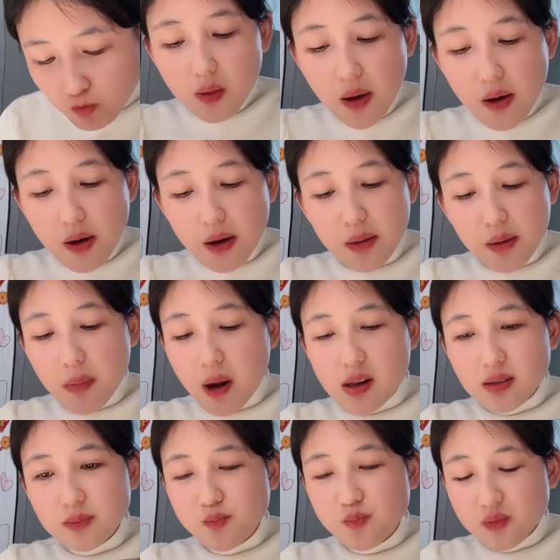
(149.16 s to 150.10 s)
哎呀妈呀，
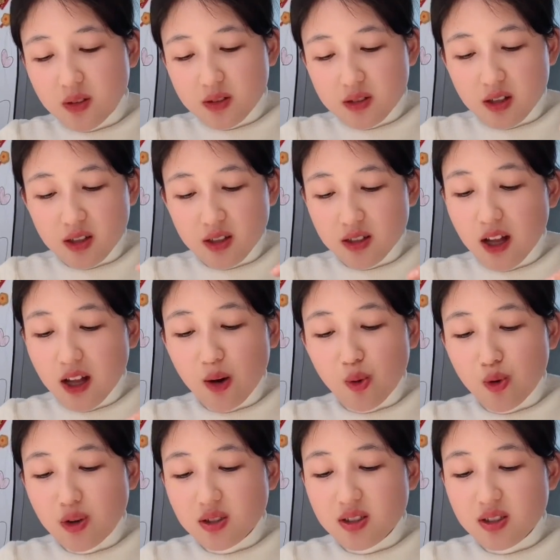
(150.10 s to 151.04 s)
这一大锅
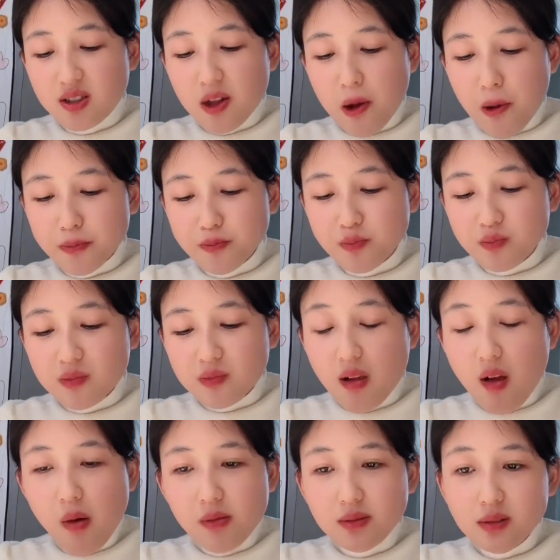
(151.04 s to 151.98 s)
真的，
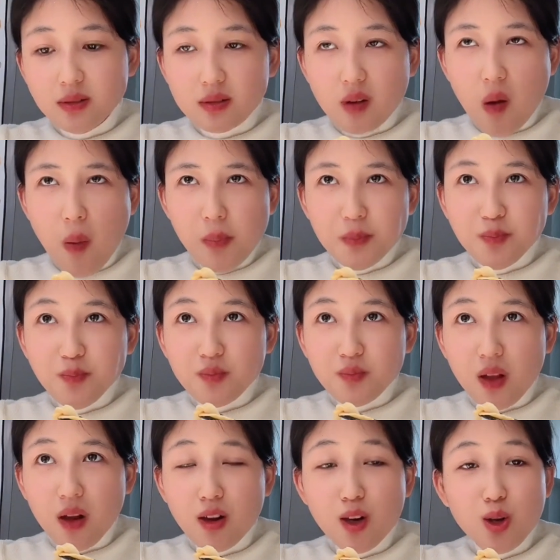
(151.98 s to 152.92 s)

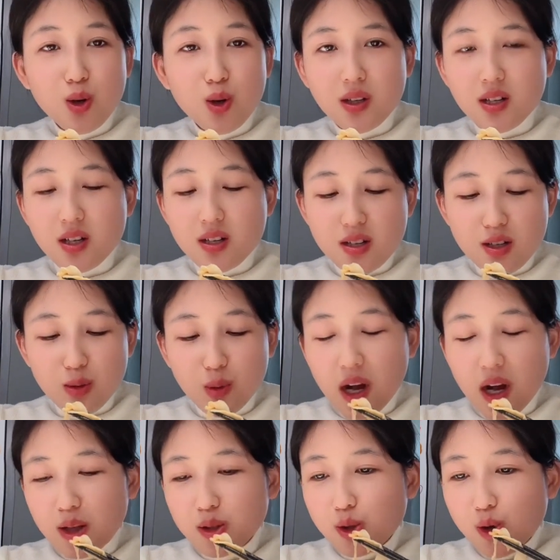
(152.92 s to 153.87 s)
六个人吃我
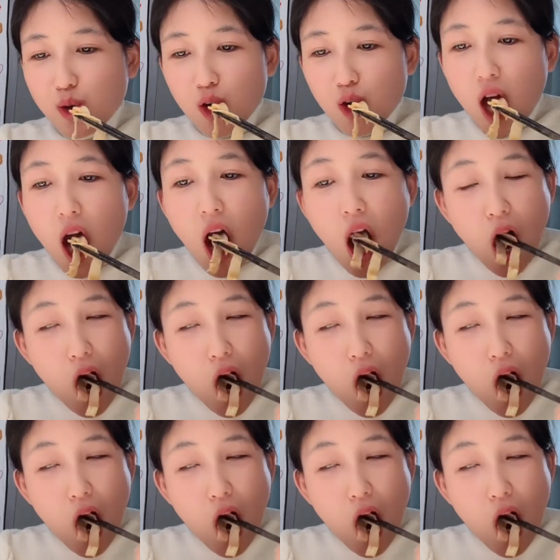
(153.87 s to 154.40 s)
感觉就够了。